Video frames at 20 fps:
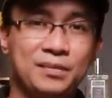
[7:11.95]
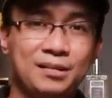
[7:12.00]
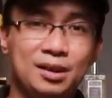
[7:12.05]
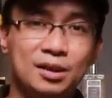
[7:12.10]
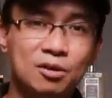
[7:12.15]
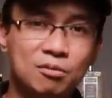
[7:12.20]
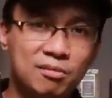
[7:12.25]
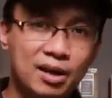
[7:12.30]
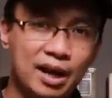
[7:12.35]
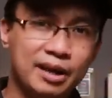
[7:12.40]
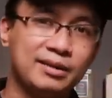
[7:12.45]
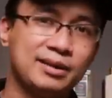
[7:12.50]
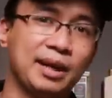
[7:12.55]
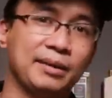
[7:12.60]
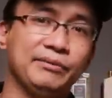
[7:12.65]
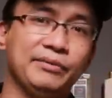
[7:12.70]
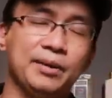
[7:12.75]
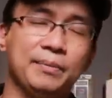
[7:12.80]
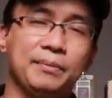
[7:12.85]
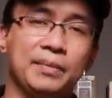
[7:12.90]
thì lúc này
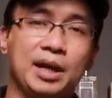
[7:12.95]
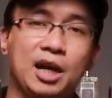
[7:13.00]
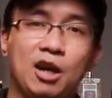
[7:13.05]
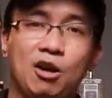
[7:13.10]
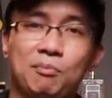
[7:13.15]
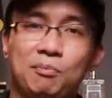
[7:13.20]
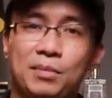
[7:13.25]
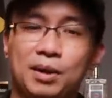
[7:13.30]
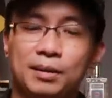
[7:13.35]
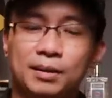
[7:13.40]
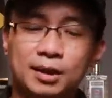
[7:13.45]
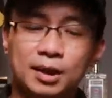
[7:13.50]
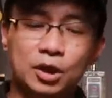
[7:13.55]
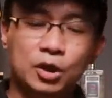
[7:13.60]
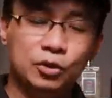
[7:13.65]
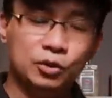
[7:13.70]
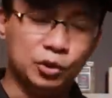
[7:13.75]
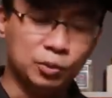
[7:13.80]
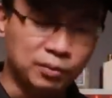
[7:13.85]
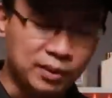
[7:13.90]
sản phẩm nào mà
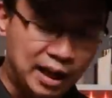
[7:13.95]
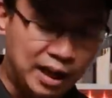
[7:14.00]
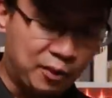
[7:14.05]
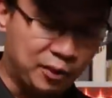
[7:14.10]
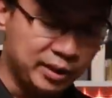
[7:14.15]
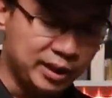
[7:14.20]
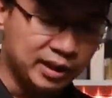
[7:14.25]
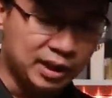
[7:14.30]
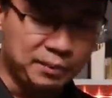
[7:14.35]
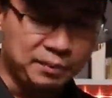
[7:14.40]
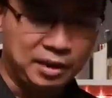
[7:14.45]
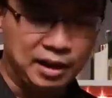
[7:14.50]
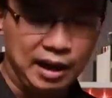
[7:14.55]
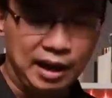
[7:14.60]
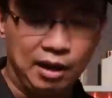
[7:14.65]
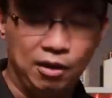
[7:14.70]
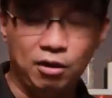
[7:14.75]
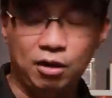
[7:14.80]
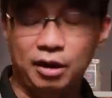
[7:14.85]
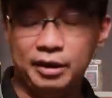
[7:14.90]
chúng ta có thể tham
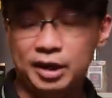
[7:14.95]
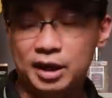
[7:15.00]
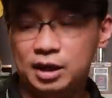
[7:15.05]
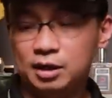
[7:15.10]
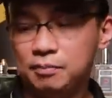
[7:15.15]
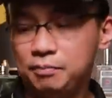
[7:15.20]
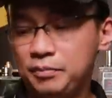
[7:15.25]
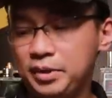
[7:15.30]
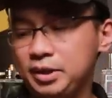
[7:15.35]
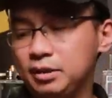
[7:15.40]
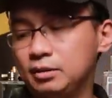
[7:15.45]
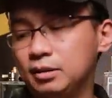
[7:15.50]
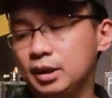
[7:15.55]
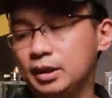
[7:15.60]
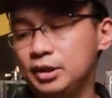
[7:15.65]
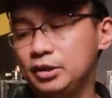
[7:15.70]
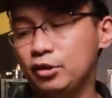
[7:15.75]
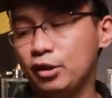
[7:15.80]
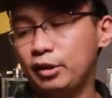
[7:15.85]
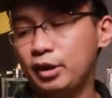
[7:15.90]
khảo ở đây mình gợi
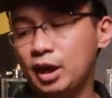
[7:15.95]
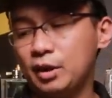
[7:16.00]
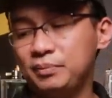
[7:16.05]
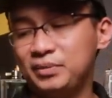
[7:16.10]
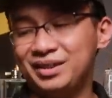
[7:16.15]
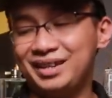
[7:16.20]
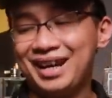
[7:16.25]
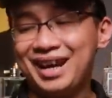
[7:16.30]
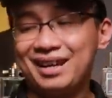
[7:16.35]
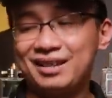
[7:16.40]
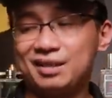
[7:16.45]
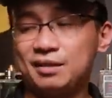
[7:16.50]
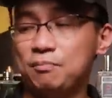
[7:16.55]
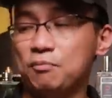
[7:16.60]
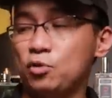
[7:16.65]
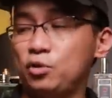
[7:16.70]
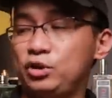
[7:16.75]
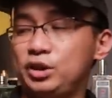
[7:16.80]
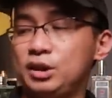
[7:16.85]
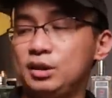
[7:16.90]
ý cho anh em Gas
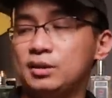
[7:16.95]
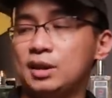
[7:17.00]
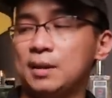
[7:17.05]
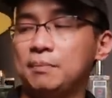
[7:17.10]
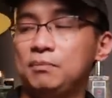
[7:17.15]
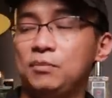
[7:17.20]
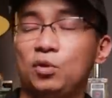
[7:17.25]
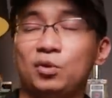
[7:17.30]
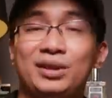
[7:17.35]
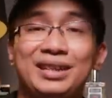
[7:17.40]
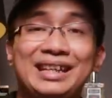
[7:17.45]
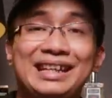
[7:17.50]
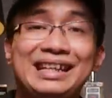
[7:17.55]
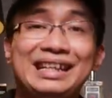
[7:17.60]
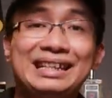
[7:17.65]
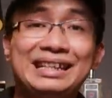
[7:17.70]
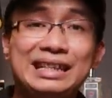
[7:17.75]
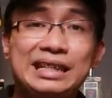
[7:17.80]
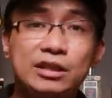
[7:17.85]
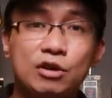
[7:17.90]
1981
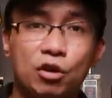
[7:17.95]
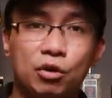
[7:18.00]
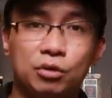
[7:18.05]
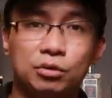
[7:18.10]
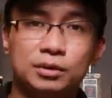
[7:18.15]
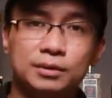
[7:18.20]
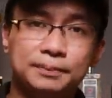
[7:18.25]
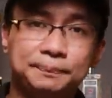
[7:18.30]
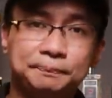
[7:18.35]
Indigo